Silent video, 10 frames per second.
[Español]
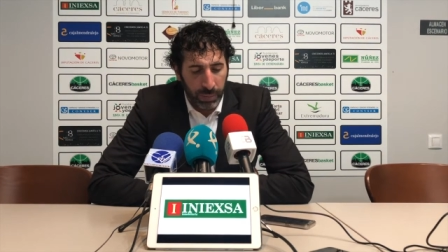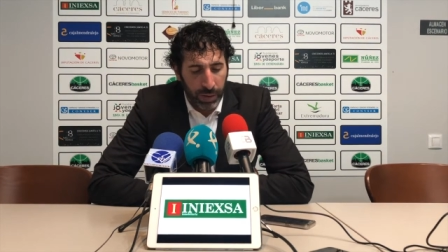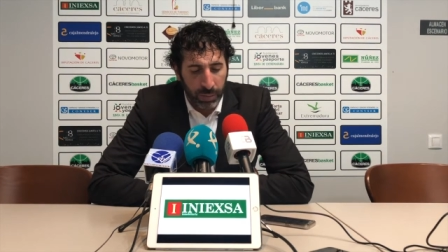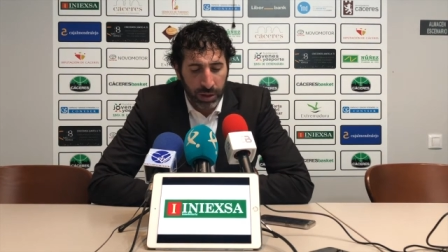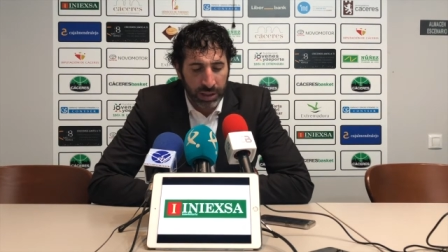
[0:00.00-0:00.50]
pero
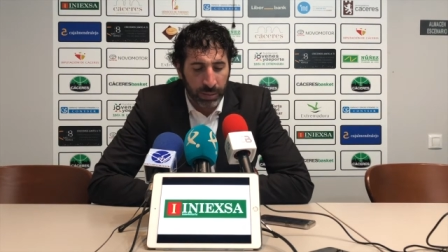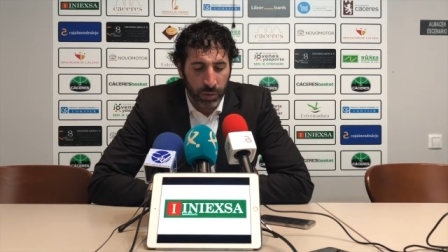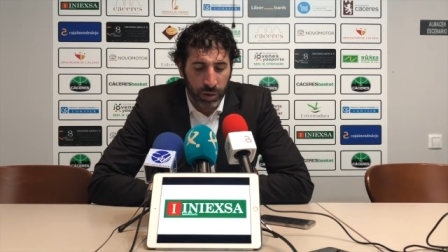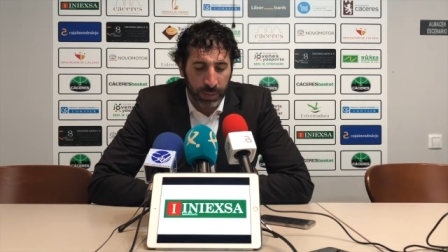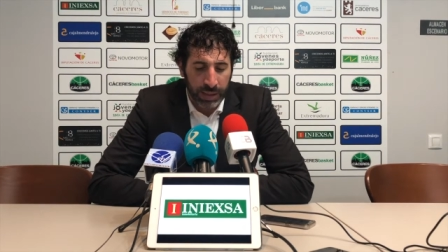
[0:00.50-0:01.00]
hemos estado
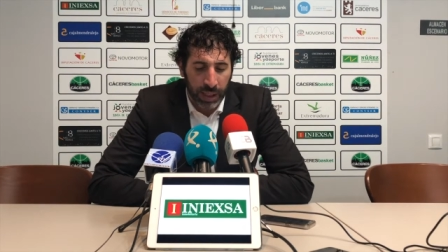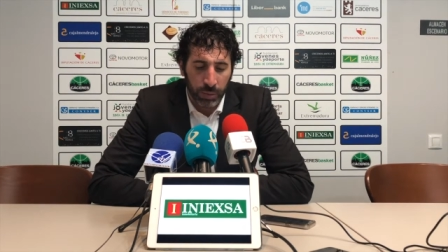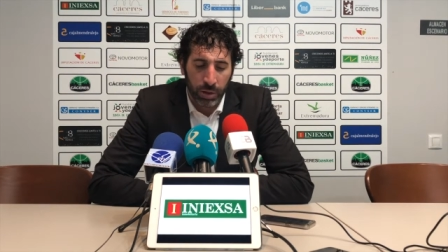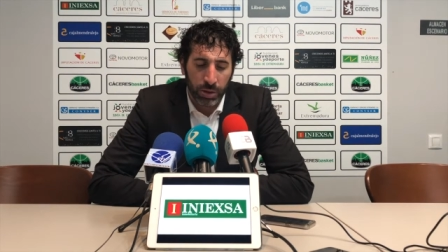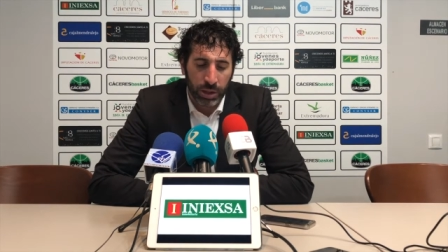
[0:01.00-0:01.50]
mucho más
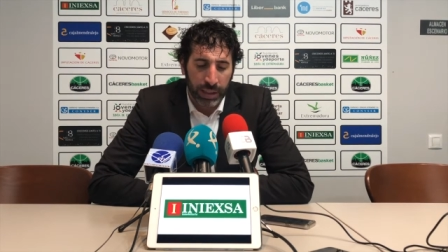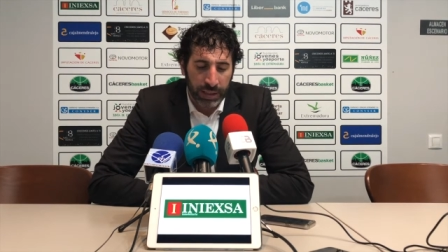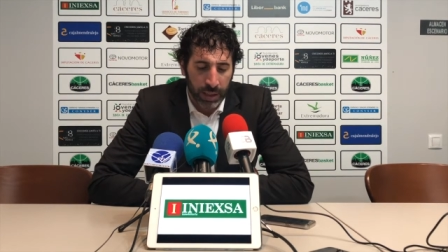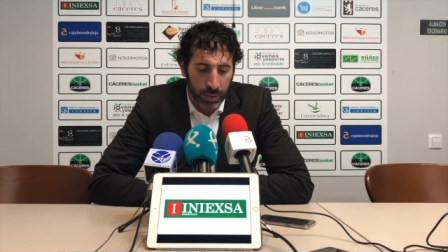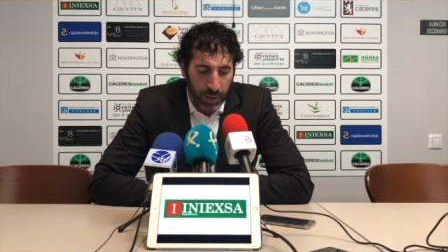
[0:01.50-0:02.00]
cautos y ya
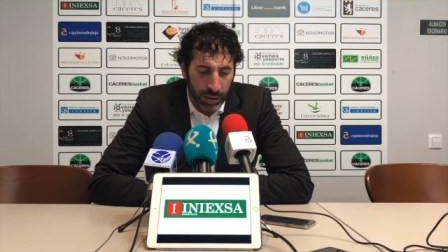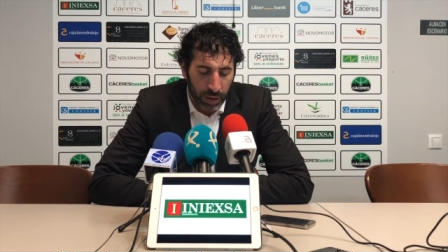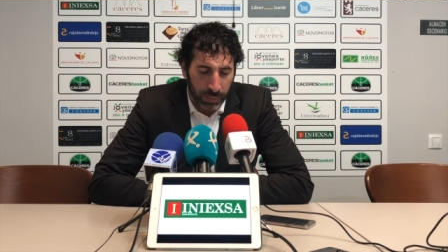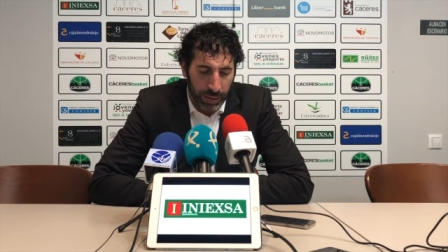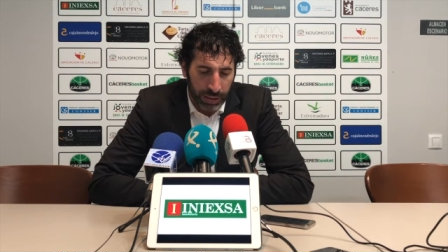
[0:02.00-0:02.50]
estábamos dentro
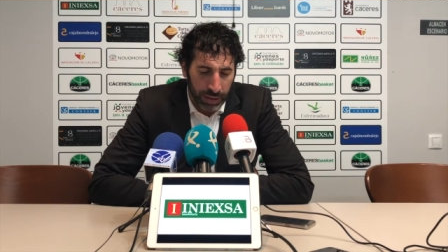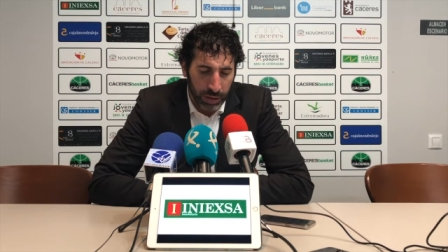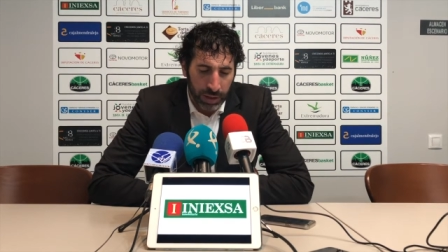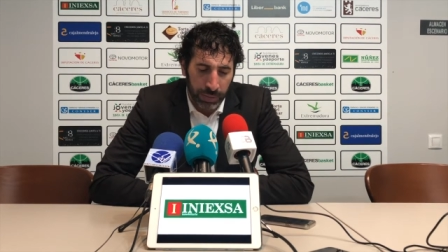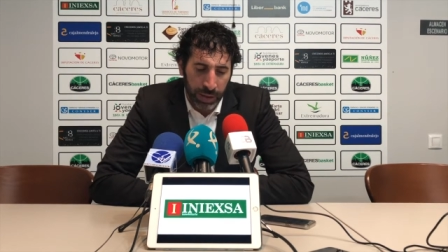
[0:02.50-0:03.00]
del partido,
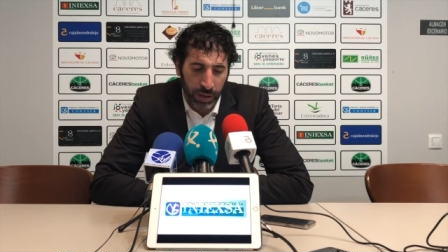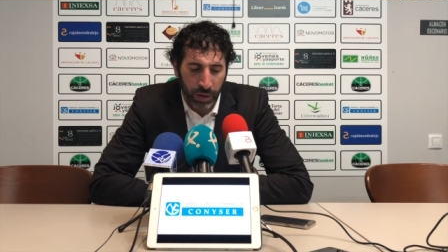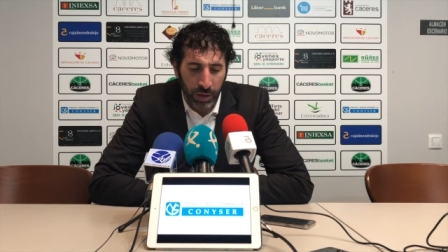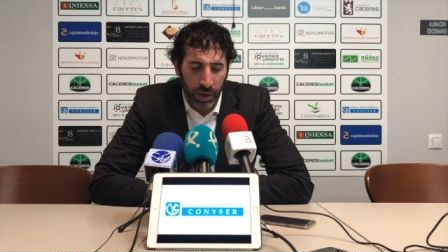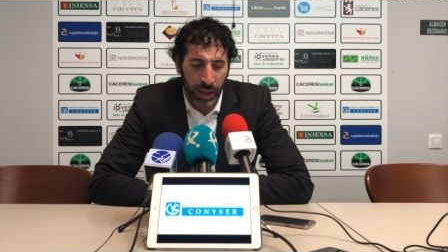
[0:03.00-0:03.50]
sabiendo,
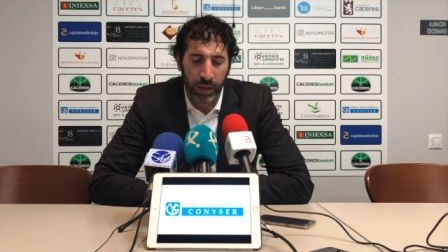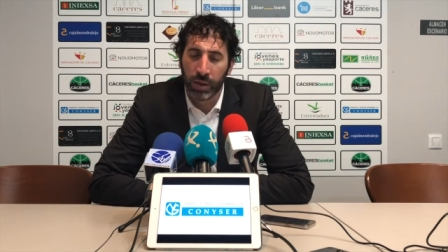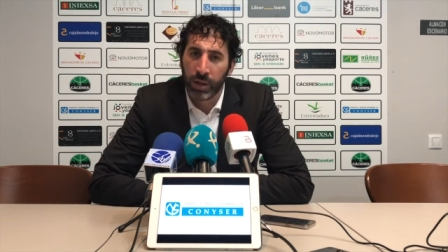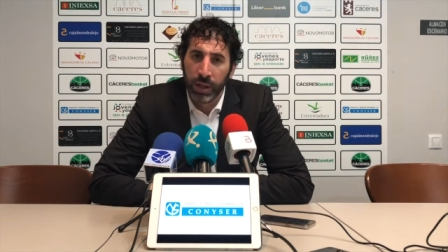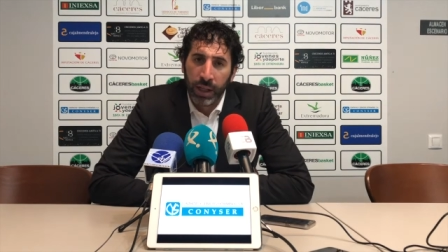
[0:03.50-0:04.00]
controlando